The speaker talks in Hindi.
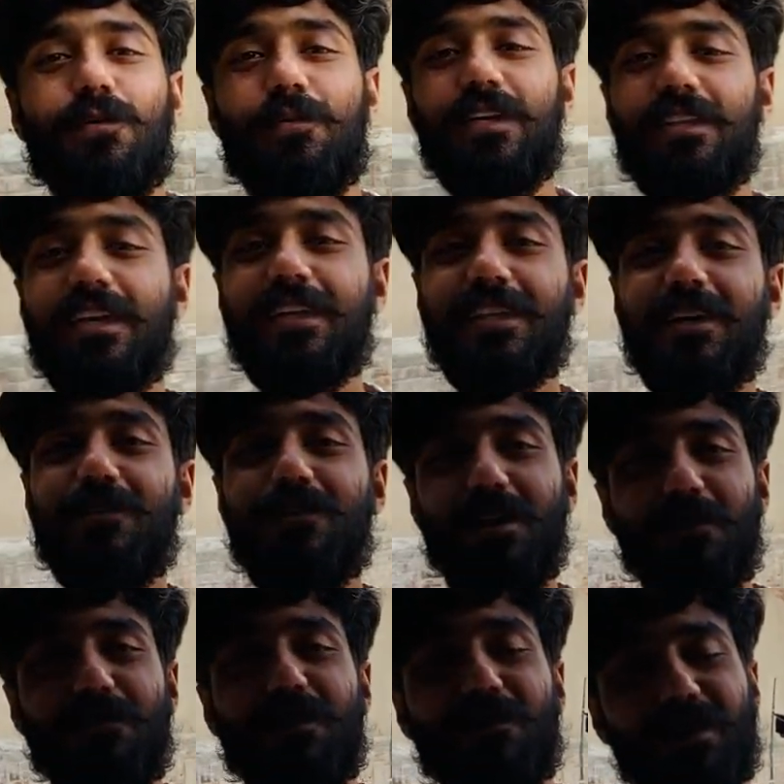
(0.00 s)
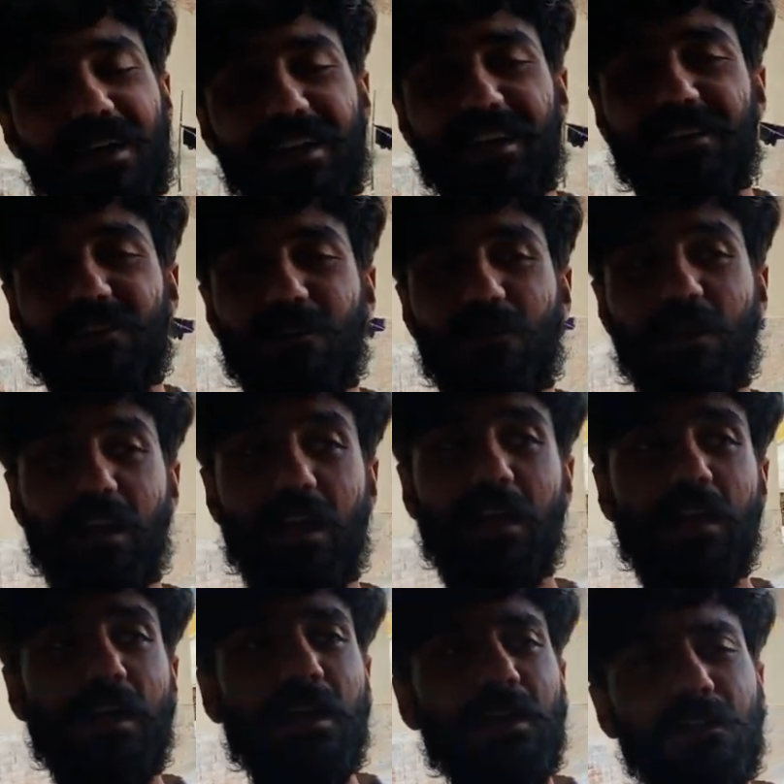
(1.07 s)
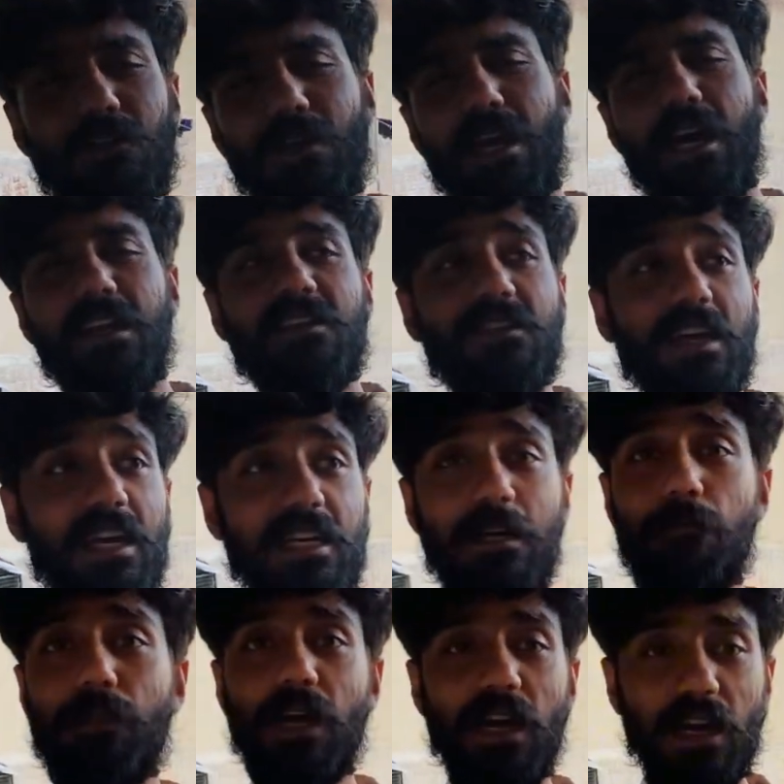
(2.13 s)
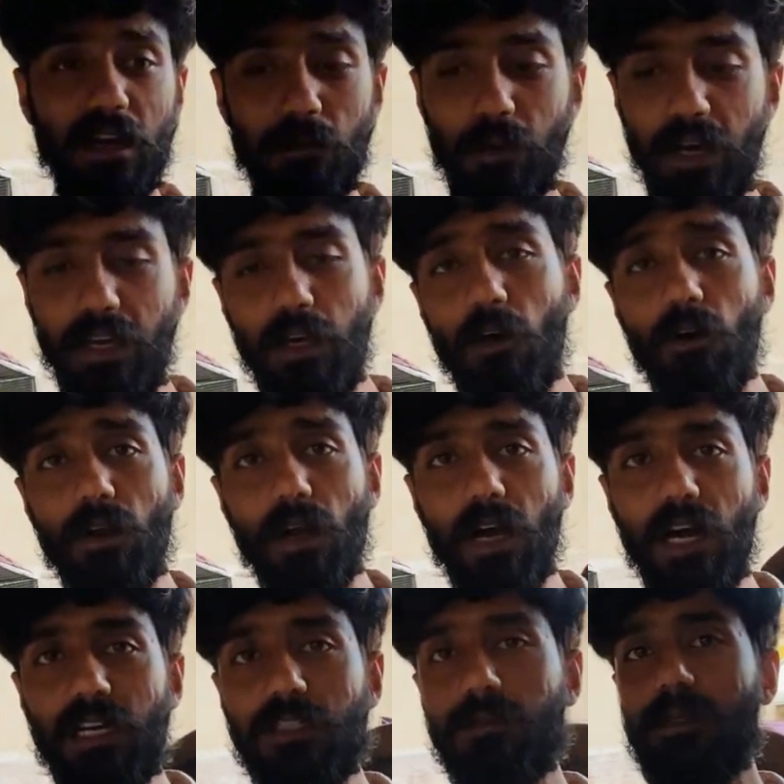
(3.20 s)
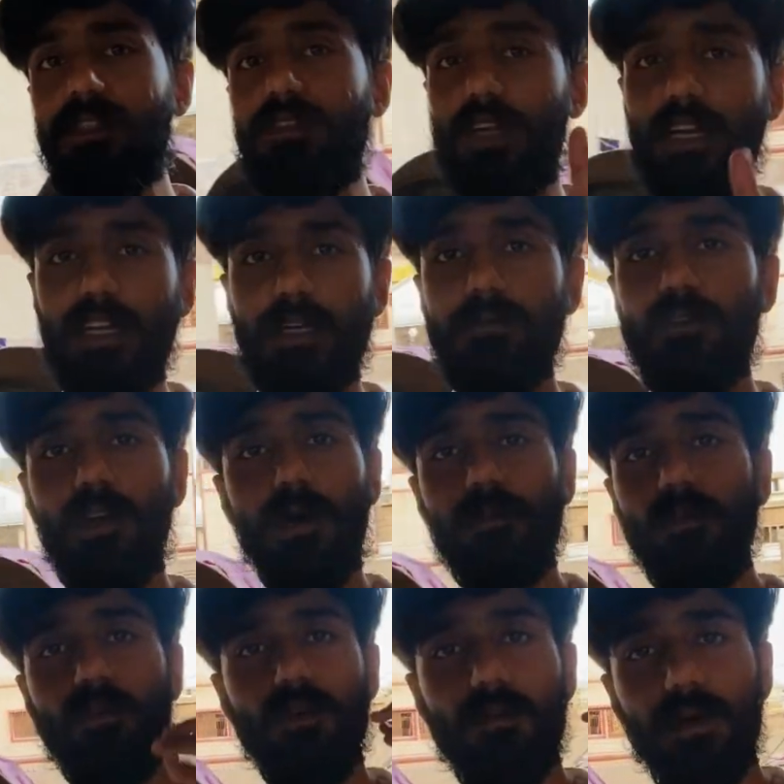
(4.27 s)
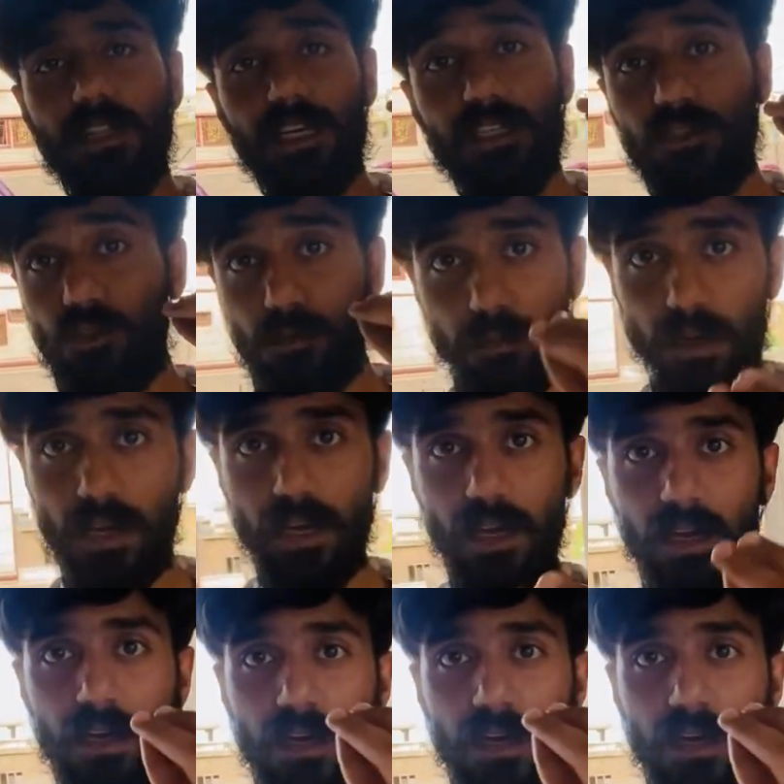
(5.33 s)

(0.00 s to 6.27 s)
उम्मीद करता हूँ आप सब खैरियत से होंगे तो यार सेटअप पे आ गए भाई और आज भी सेटअप जो आप लोगों को पता है जुम्मा है